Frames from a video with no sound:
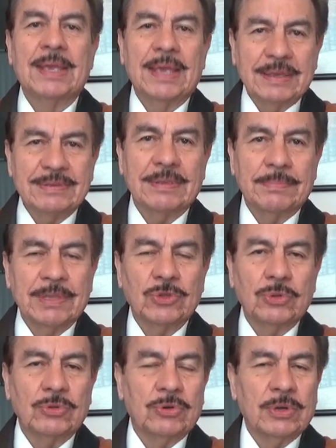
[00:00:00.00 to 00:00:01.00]
Este
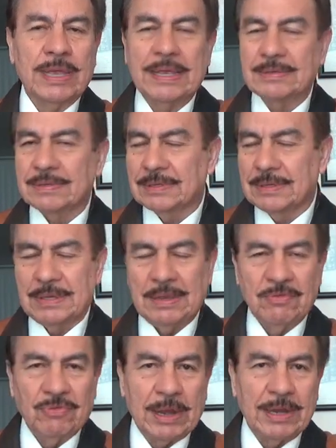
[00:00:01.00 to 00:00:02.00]
método es
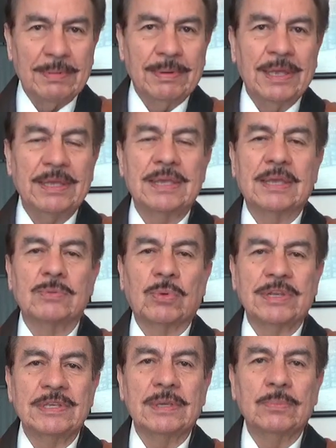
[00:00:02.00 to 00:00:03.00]
infalible y es
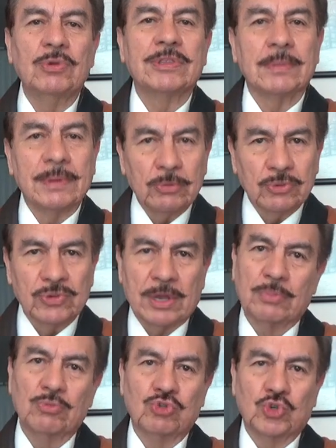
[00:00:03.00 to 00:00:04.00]
buenísimo y te va a
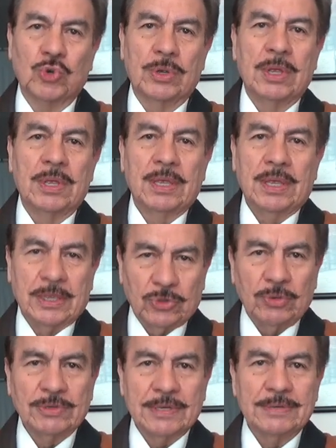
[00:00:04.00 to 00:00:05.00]
gustar mucho.
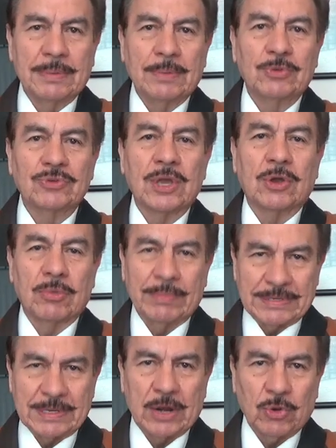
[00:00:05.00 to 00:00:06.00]
Entonces vamos a
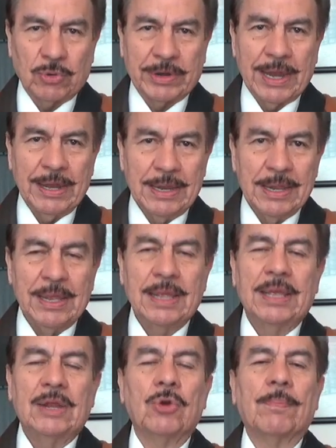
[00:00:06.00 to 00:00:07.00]
comenzar con él.
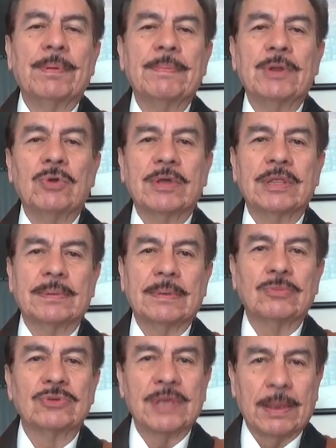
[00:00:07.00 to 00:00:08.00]
Lo primero que
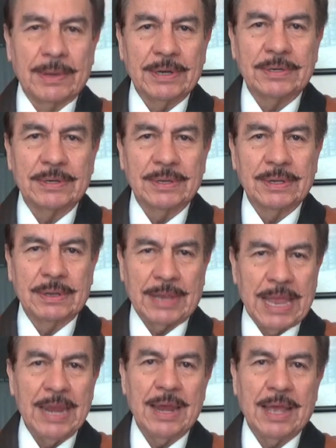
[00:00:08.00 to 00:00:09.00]
debemos saber
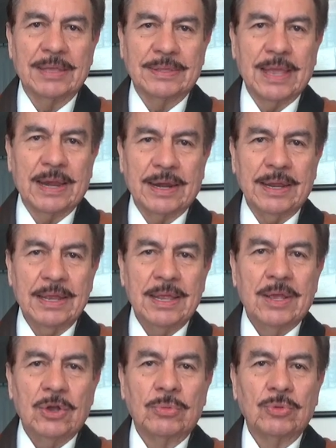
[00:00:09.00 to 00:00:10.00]
en la guitarra,
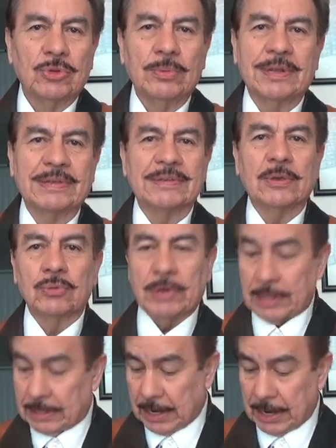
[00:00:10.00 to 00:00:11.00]
como tú verás tengo una
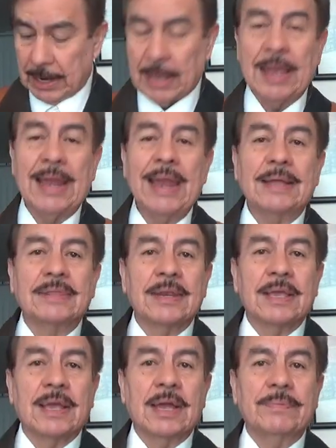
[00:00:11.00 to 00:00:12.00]
guitarra
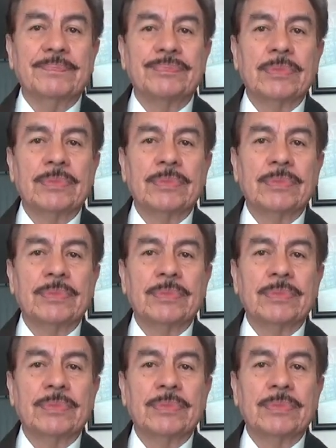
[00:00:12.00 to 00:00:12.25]
eléctrica,